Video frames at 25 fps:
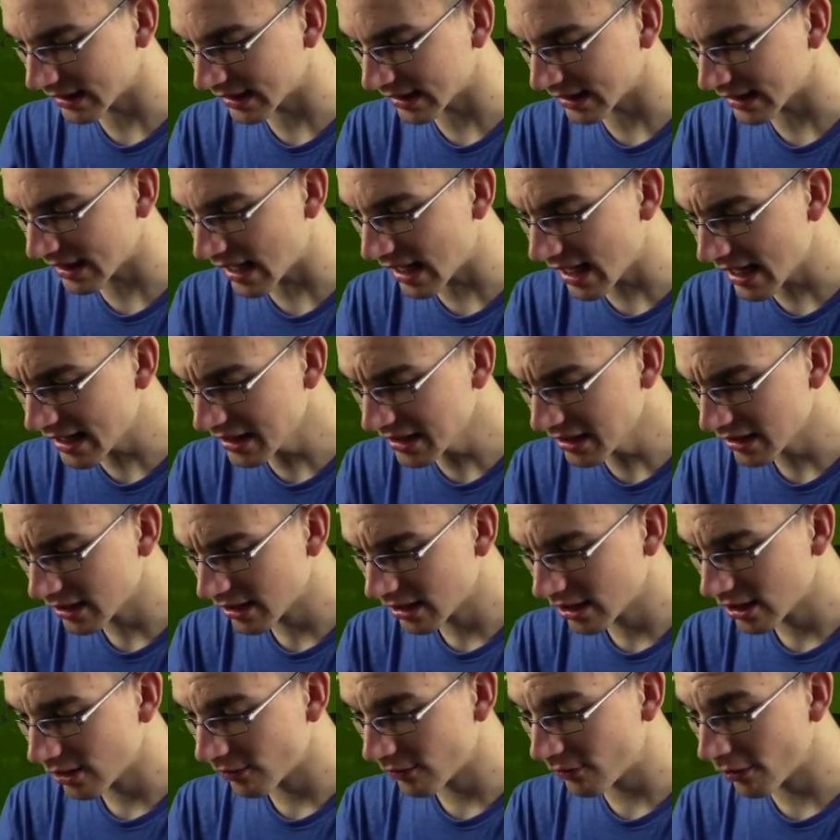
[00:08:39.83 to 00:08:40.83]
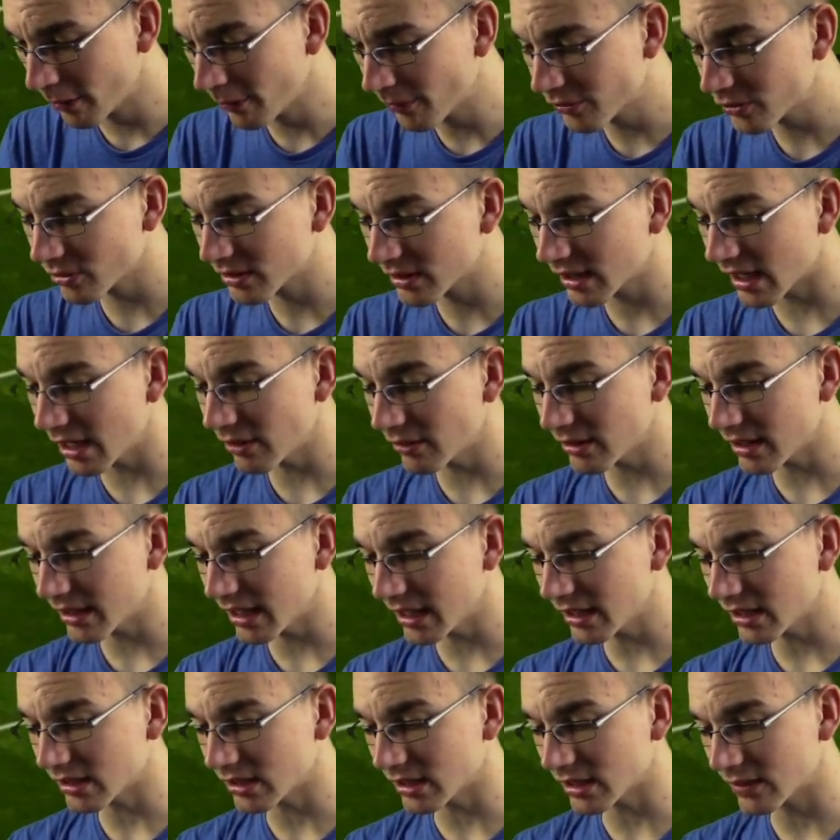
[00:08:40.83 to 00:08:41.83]
rein. 5 zu 3 und der
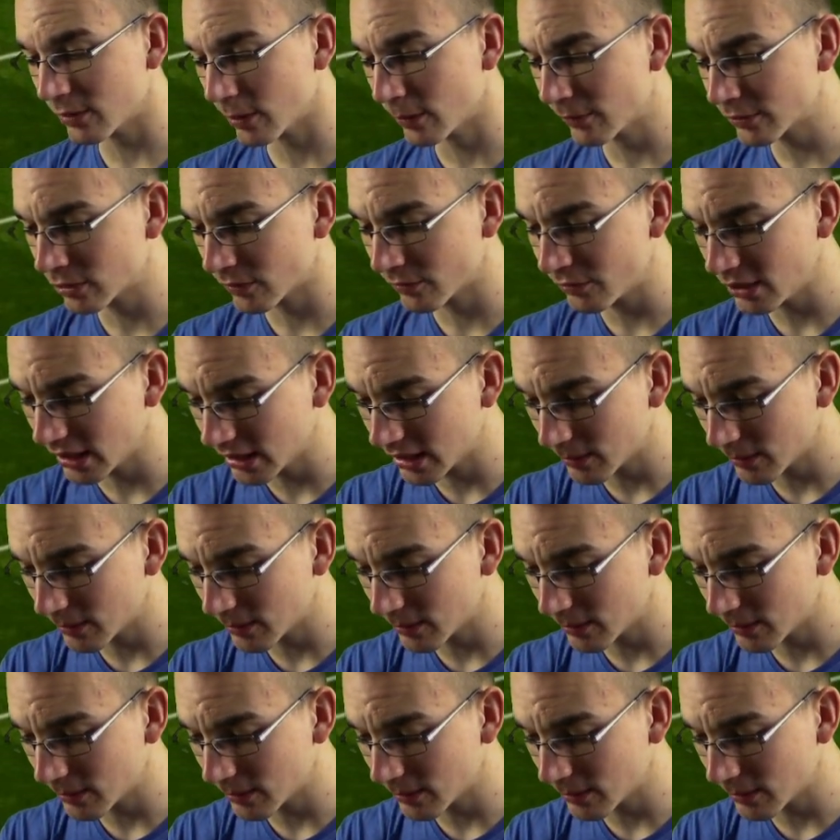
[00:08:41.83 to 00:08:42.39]
Gegner hat das 5 zu 4